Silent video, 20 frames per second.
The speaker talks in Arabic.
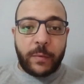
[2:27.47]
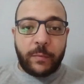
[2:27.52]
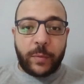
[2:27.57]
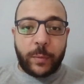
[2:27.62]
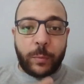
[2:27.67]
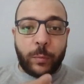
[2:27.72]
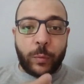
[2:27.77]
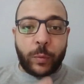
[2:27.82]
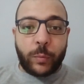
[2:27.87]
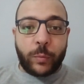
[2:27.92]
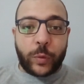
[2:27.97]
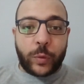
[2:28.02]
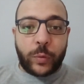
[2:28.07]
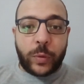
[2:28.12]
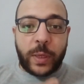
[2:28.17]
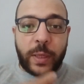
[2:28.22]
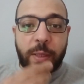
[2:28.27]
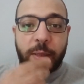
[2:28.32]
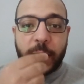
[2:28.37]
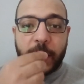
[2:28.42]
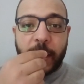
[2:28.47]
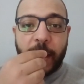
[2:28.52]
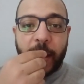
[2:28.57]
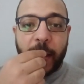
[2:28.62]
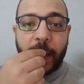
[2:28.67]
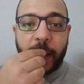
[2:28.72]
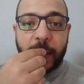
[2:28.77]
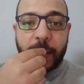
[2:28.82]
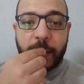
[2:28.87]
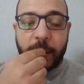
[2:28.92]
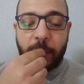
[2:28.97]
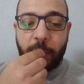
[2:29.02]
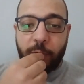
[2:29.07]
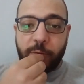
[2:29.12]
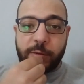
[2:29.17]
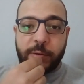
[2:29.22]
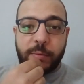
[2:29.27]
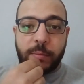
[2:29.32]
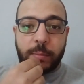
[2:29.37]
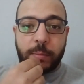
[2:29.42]
من بطوله انت تاهلت لها
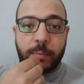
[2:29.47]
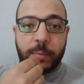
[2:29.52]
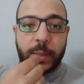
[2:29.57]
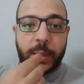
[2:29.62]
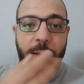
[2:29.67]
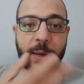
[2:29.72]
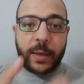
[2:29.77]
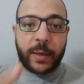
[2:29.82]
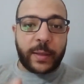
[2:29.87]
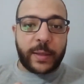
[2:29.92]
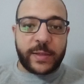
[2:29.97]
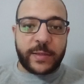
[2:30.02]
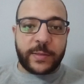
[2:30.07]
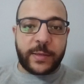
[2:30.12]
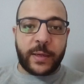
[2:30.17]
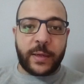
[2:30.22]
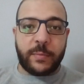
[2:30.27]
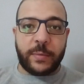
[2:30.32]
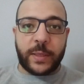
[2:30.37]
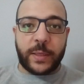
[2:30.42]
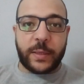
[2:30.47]
اصلا بالكارت الذهبي